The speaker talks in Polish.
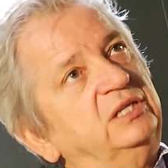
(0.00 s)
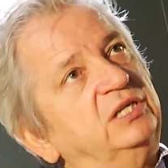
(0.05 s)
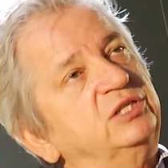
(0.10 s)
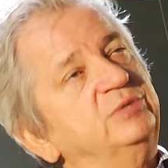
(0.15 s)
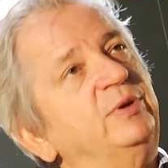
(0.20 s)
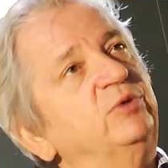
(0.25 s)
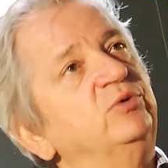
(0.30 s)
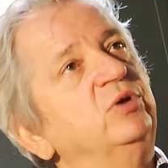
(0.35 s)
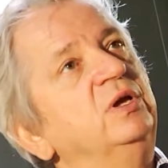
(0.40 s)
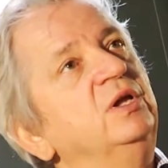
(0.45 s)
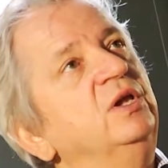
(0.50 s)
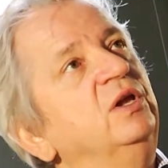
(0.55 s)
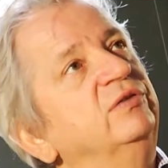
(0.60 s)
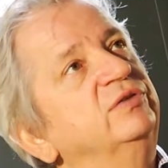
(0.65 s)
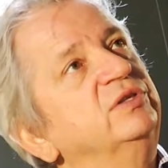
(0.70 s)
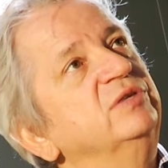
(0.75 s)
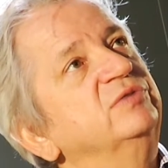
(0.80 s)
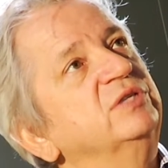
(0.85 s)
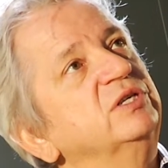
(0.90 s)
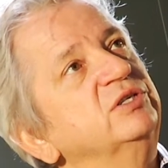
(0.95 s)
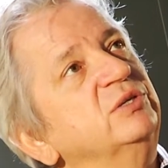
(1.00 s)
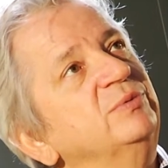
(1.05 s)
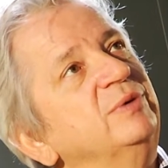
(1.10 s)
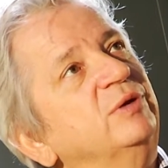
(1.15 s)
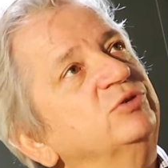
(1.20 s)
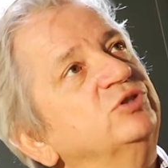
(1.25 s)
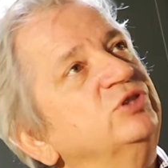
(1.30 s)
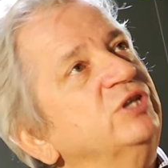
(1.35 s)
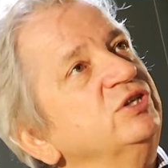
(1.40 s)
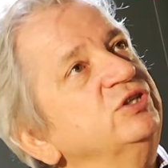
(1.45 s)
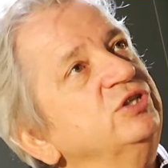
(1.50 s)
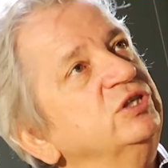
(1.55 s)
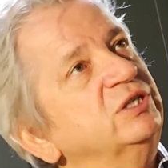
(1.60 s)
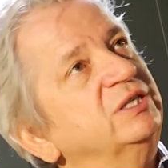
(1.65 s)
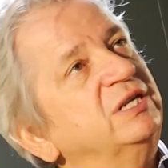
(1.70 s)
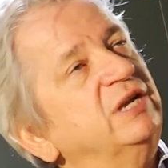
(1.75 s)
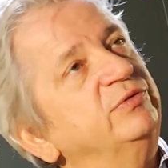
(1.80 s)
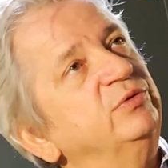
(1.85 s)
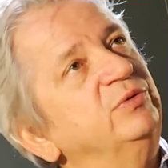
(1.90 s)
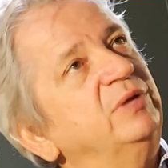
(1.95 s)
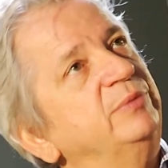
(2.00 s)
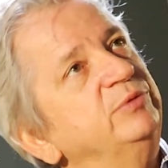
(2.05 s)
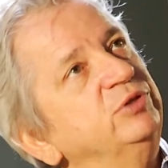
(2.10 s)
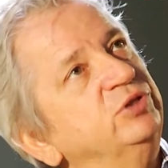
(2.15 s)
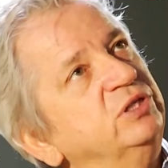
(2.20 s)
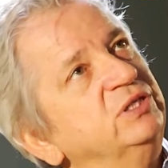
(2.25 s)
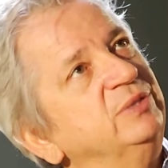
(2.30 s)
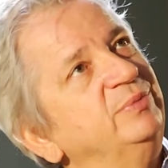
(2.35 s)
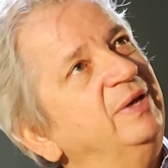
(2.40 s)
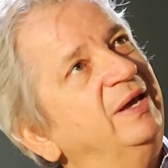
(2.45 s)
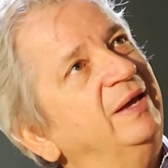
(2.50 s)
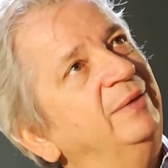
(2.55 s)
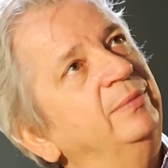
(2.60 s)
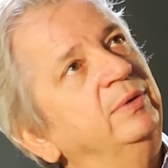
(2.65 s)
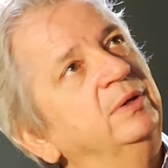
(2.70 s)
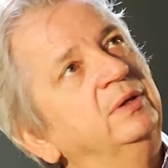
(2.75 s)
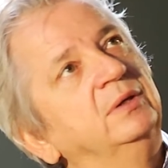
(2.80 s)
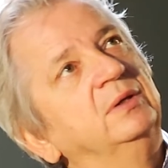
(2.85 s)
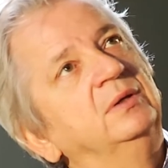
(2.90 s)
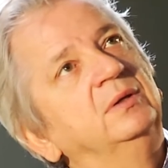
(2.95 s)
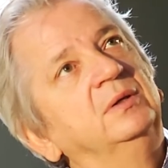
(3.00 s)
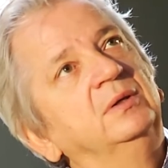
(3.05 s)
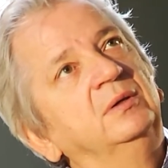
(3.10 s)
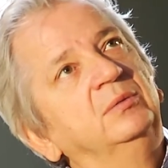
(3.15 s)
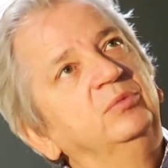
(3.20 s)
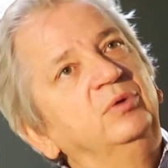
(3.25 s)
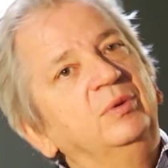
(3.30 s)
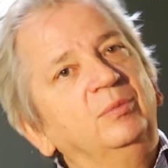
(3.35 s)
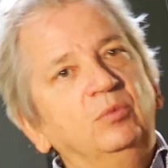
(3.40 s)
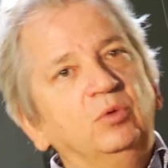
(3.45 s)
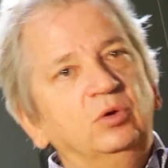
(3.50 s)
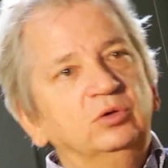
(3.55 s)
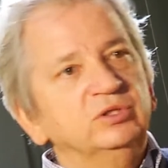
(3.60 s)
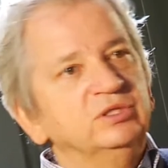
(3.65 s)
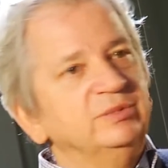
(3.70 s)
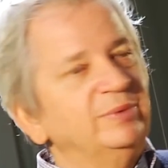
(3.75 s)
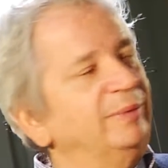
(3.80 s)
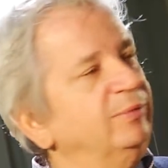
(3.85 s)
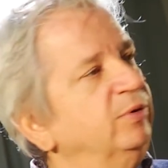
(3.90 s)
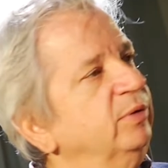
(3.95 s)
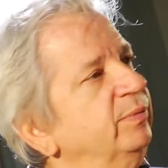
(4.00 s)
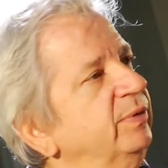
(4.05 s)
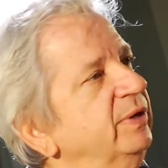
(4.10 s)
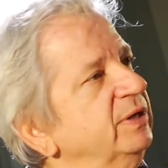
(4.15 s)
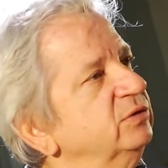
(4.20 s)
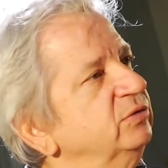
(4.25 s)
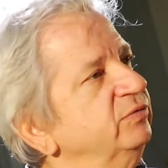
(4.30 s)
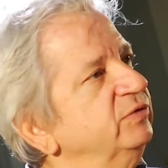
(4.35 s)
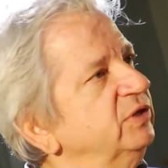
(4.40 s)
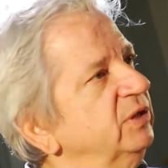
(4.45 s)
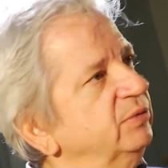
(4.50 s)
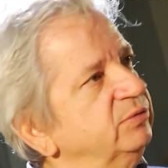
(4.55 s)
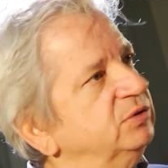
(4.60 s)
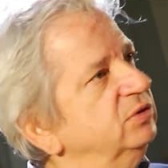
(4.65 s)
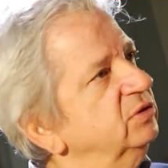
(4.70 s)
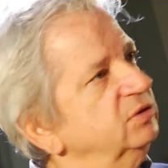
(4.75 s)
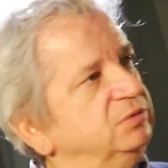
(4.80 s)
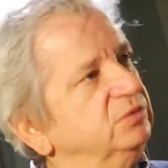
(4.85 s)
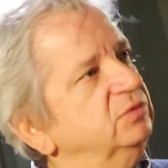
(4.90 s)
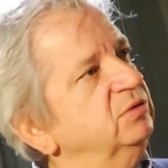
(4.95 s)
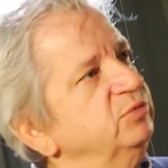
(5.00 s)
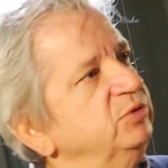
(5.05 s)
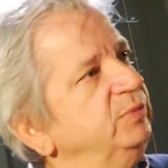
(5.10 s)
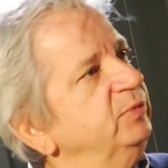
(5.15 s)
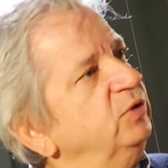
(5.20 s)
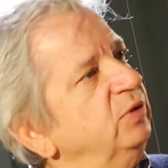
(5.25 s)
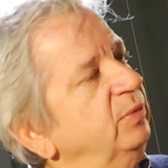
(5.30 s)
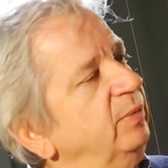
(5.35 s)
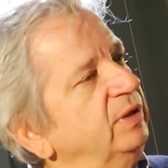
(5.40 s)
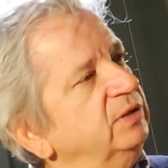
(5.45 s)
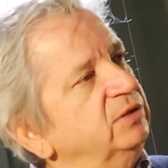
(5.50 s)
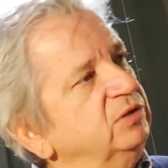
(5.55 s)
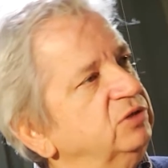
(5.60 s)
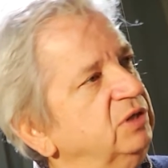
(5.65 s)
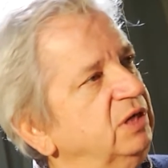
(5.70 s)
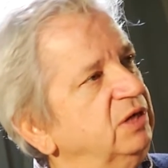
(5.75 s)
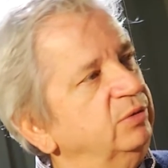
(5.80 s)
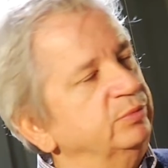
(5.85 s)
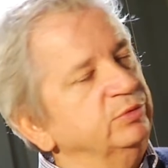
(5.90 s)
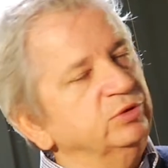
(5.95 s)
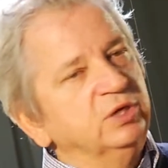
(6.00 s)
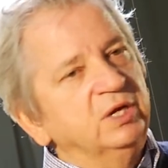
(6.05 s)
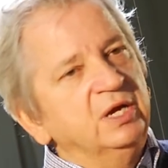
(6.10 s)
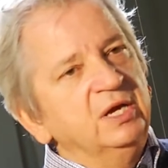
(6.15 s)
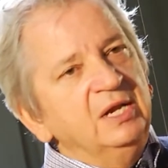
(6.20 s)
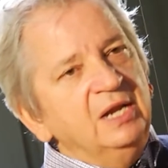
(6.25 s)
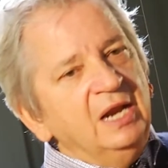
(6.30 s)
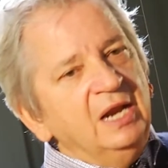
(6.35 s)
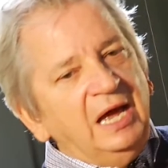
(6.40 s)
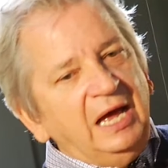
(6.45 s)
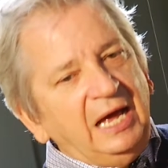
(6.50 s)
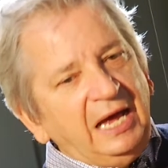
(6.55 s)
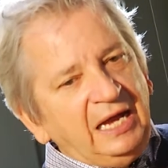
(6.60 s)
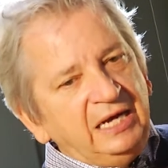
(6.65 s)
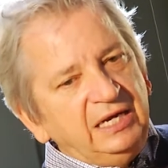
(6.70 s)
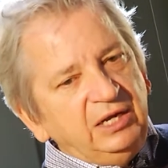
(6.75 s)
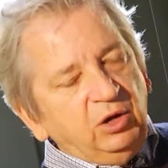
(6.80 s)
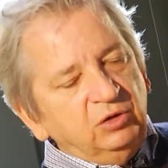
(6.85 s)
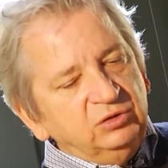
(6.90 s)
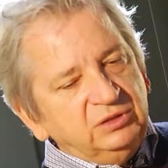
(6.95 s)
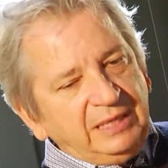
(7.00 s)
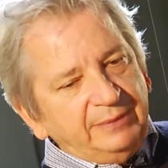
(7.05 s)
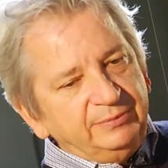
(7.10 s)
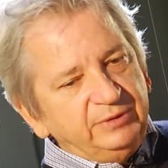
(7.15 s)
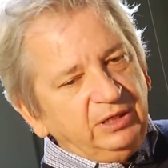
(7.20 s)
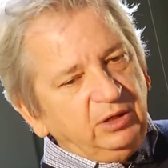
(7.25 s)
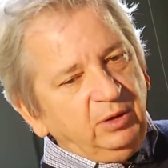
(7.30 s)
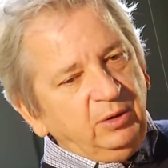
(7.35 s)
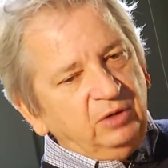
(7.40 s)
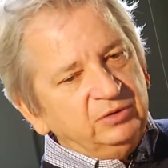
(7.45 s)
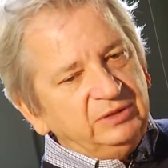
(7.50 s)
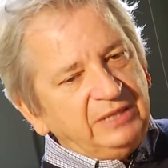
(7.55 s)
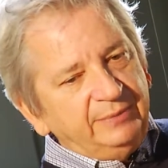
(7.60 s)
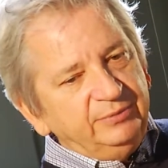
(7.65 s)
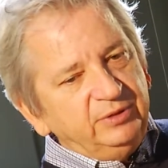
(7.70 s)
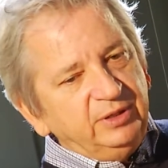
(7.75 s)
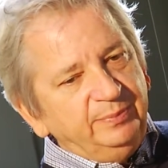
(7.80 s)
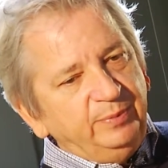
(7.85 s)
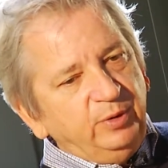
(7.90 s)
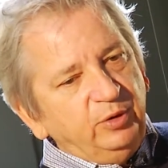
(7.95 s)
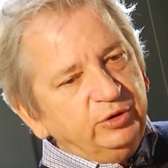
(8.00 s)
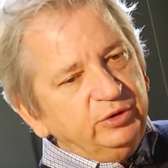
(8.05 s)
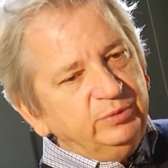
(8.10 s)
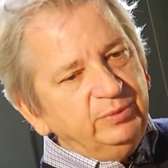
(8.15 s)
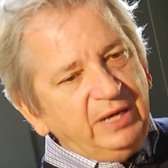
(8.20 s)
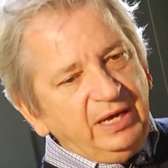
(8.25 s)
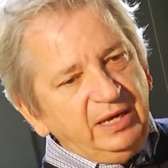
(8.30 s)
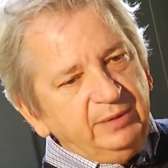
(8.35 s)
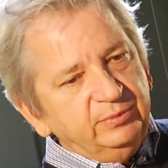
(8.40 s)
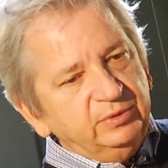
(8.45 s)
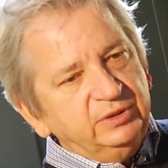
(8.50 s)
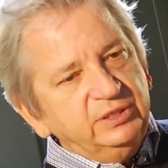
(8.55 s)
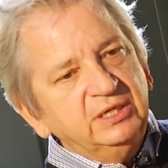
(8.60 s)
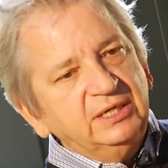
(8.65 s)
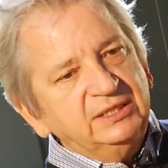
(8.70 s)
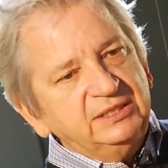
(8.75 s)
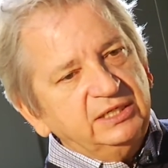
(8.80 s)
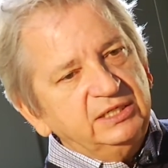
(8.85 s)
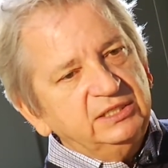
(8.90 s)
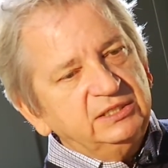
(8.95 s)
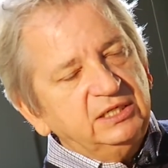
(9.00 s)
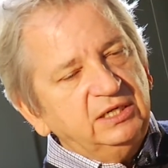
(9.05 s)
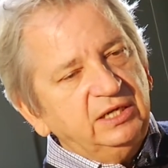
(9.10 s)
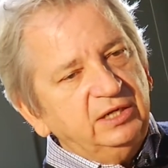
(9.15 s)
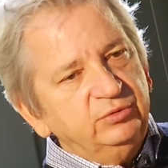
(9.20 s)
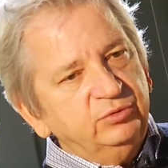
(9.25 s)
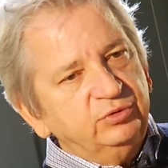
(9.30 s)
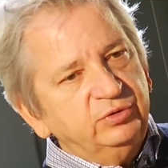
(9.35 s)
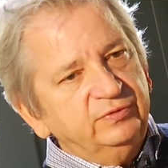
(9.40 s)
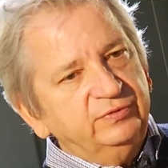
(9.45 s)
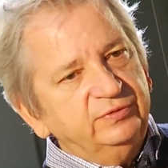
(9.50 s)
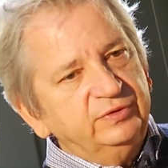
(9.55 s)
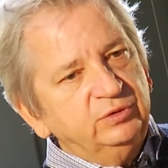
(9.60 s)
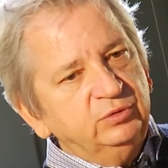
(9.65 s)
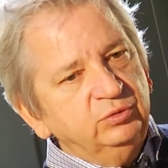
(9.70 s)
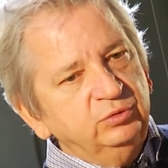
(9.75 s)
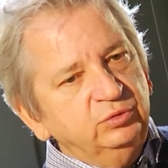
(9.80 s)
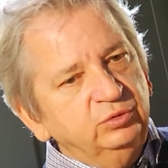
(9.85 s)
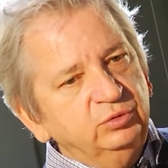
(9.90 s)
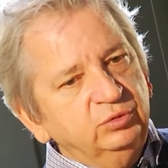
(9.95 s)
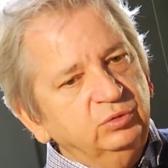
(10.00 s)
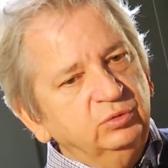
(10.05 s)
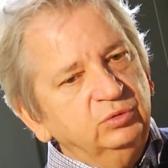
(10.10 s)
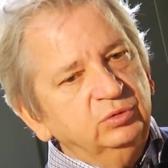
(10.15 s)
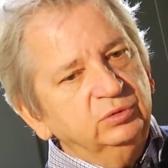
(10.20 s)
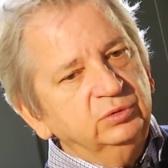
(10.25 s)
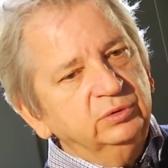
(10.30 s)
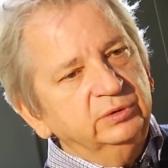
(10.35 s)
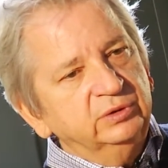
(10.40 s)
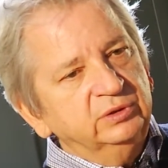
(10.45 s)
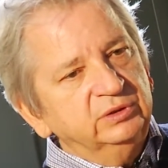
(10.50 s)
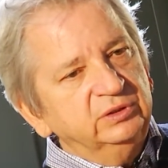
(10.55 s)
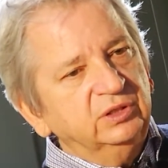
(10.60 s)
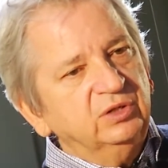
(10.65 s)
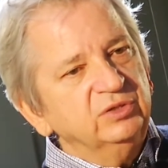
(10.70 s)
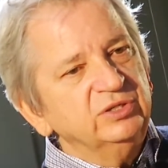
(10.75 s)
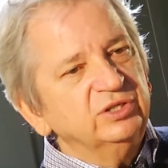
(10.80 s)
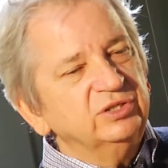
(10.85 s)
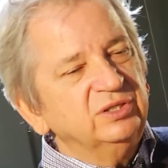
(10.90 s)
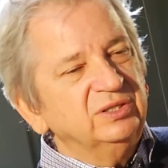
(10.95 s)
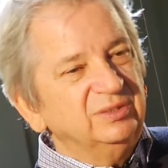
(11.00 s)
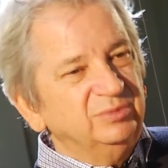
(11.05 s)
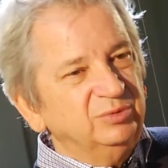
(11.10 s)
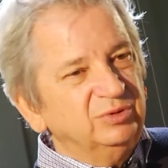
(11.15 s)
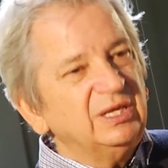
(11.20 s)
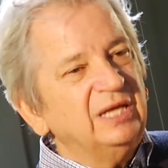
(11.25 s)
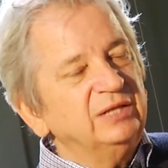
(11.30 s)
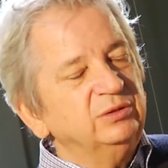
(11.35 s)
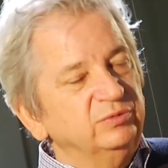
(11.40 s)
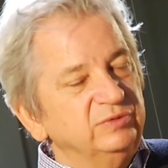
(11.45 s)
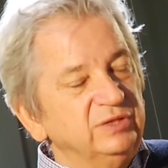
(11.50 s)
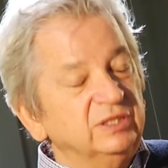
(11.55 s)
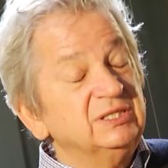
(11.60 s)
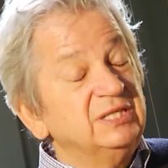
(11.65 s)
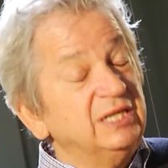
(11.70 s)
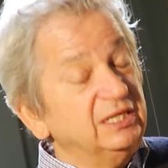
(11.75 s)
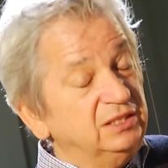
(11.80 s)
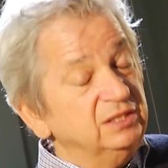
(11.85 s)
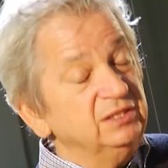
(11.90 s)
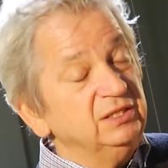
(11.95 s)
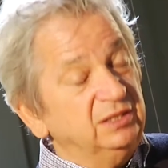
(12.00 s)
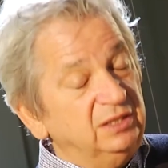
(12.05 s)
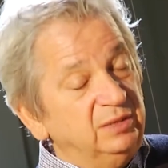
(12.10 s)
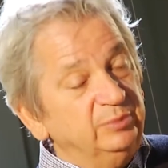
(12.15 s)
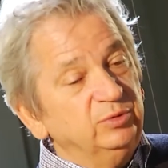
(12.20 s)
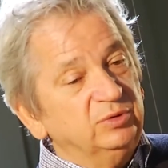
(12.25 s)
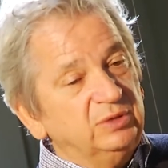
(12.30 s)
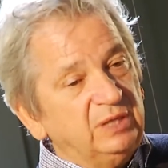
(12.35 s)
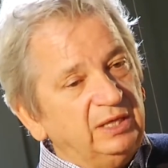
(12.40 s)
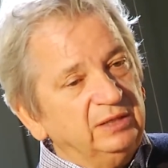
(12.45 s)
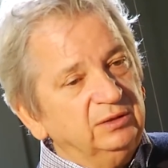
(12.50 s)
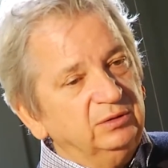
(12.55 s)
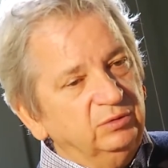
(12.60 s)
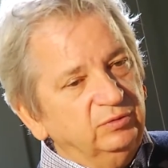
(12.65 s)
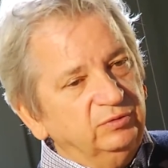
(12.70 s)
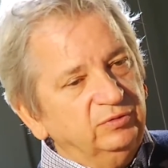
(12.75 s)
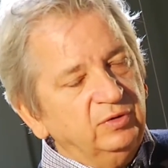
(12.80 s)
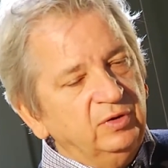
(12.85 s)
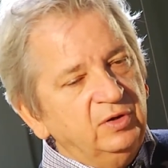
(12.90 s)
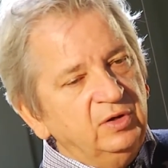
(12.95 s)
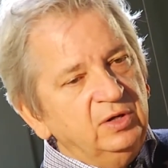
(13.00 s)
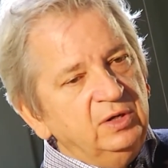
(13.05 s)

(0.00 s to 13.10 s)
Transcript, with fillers: Także miał, w tym sensie miał szczęście, że trafił na mnie, że nie miałem Byłem młody, nie miałem kompleksu, widziałem, że to, jest, to mi się podoba, to trzeba robić. Ale od, tamtego, od tamtej pory miałem kilka takich scenariuszy w studiu, y, niekoniecznie debiutantów, niestety nie debiutantów.